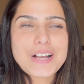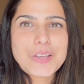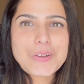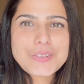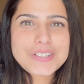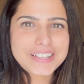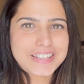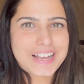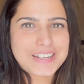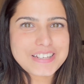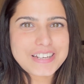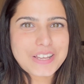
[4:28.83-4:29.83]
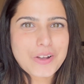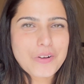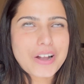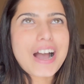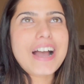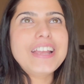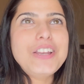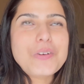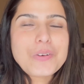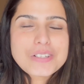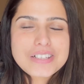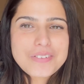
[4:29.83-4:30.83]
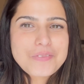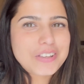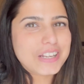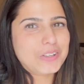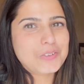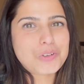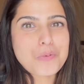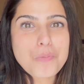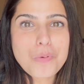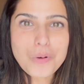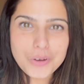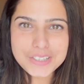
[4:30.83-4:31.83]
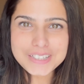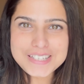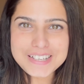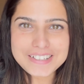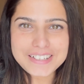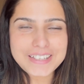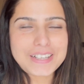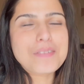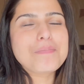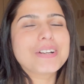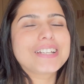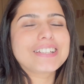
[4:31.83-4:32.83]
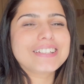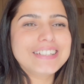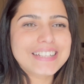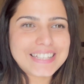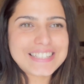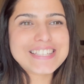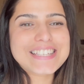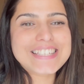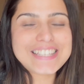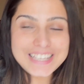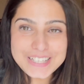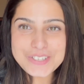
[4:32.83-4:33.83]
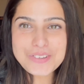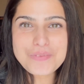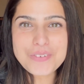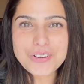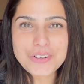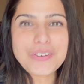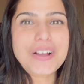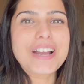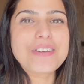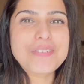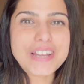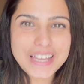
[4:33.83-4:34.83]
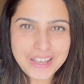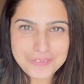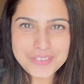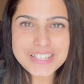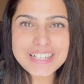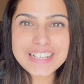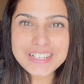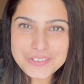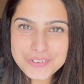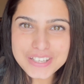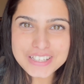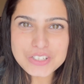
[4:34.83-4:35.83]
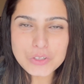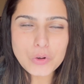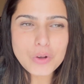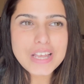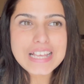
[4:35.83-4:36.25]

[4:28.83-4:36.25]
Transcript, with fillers: कि उसका रिएक्शन क्या होगा आई नो समवेयर कि उसको बहुत अच्छा लगेगा बट लेट सी टूमोरो एंड मैं कैप्चर करूँगी इसको